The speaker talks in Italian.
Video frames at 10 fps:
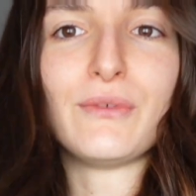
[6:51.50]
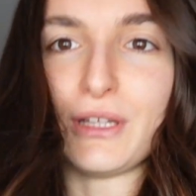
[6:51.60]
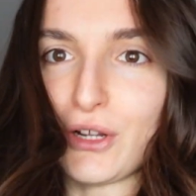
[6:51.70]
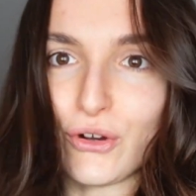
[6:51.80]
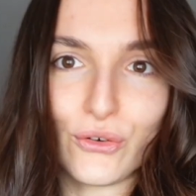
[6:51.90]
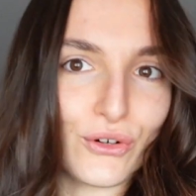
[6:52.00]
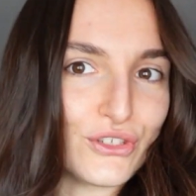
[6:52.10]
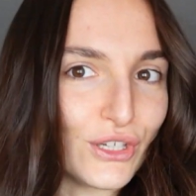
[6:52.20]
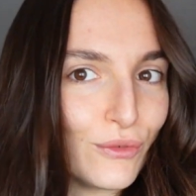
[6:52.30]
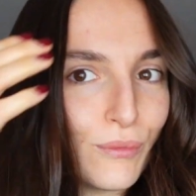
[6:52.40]
quindi li ho
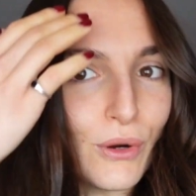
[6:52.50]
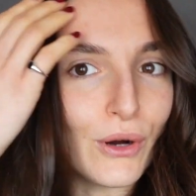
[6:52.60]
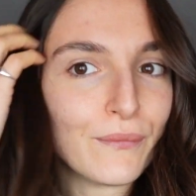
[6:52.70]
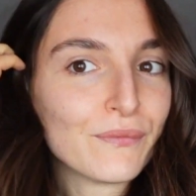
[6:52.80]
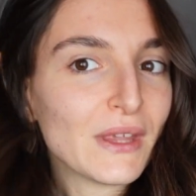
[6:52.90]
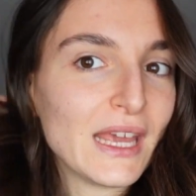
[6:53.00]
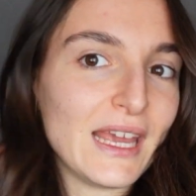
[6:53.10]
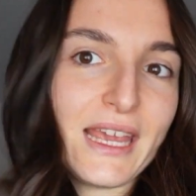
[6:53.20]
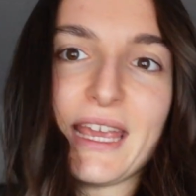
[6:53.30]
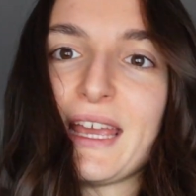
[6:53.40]
accorciati un po'
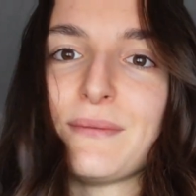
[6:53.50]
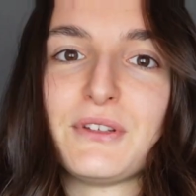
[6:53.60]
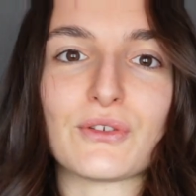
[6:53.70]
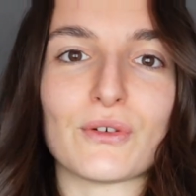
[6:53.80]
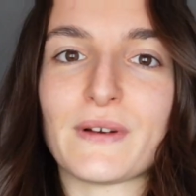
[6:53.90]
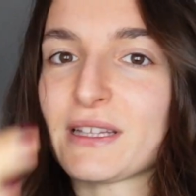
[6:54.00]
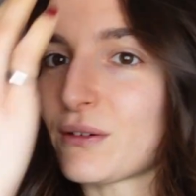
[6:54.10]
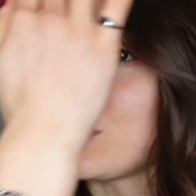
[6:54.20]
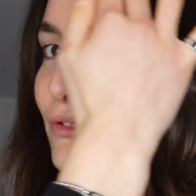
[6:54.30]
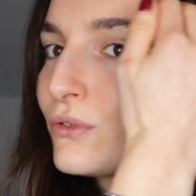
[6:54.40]
e mi sono
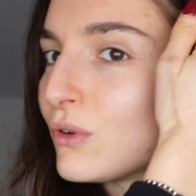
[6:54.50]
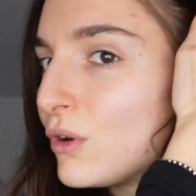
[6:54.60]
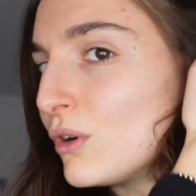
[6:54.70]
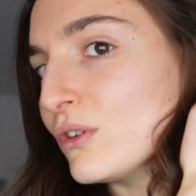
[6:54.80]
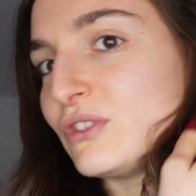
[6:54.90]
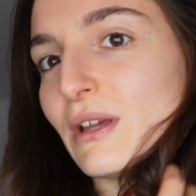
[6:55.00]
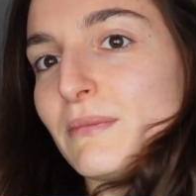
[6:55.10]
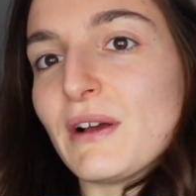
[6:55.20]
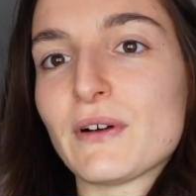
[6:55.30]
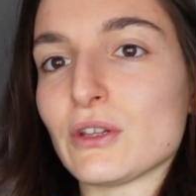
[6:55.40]
fatta questo, cioè
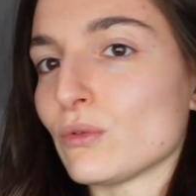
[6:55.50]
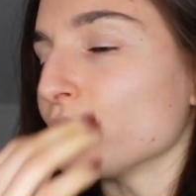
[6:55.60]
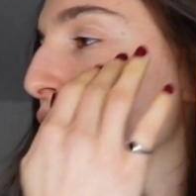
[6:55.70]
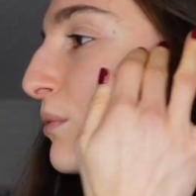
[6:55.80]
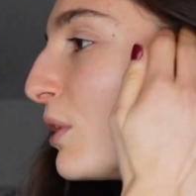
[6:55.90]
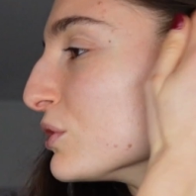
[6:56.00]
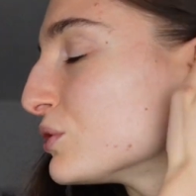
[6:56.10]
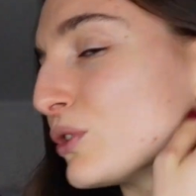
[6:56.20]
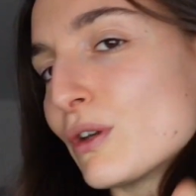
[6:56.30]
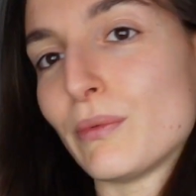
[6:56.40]
mi ha fatto questo
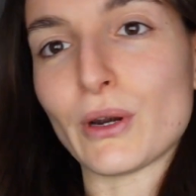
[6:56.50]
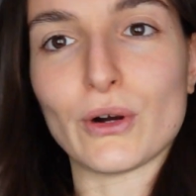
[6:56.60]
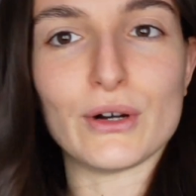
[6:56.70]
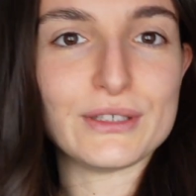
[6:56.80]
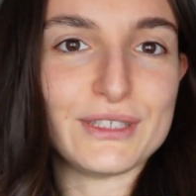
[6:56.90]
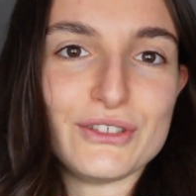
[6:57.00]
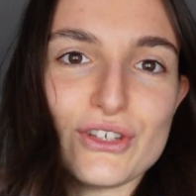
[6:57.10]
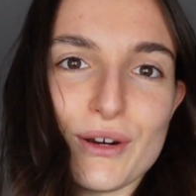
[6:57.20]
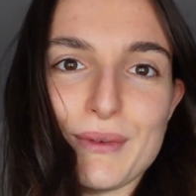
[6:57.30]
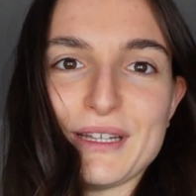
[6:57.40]
mosso che però
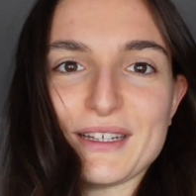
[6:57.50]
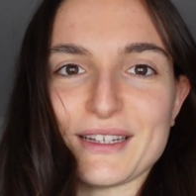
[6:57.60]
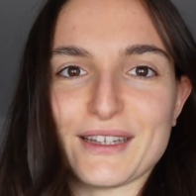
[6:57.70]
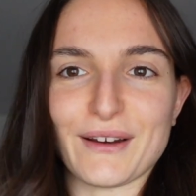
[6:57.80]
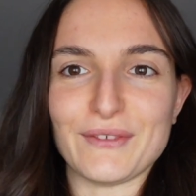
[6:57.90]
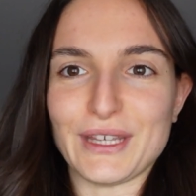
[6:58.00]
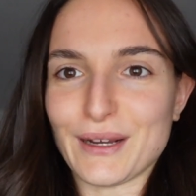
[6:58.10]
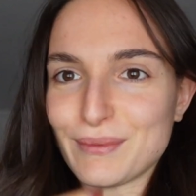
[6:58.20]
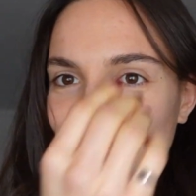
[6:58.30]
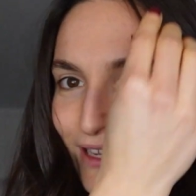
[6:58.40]
sinceramente andrà
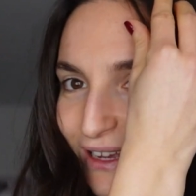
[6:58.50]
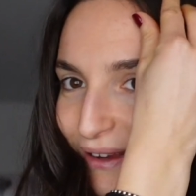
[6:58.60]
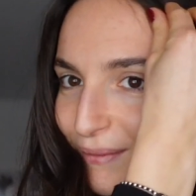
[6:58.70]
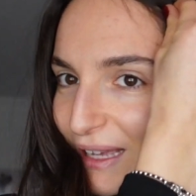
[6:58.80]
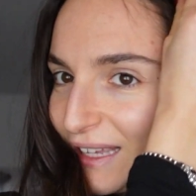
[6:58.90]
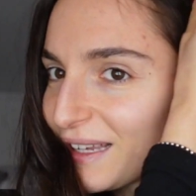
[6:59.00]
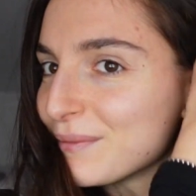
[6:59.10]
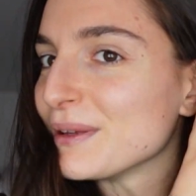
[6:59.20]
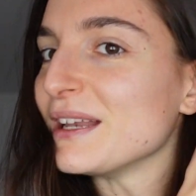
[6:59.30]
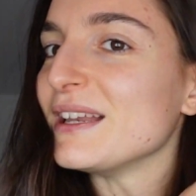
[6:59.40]
via perché a me i
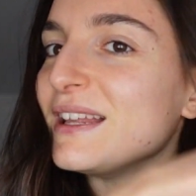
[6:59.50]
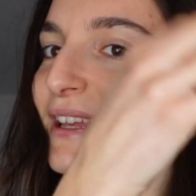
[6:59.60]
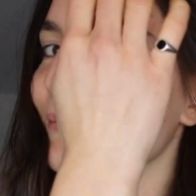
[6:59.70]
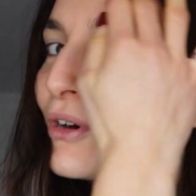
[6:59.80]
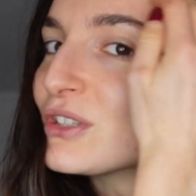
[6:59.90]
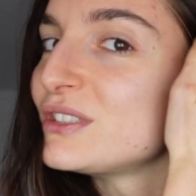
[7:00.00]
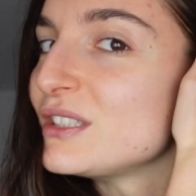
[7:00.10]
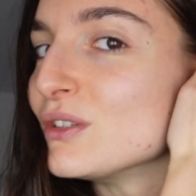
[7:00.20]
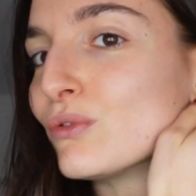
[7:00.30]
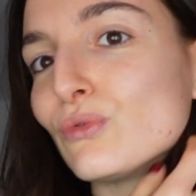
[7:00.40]
capelli
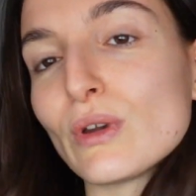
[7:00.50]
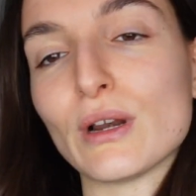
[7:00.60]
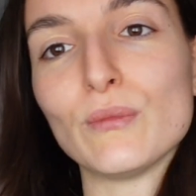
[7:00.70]
mossi non durano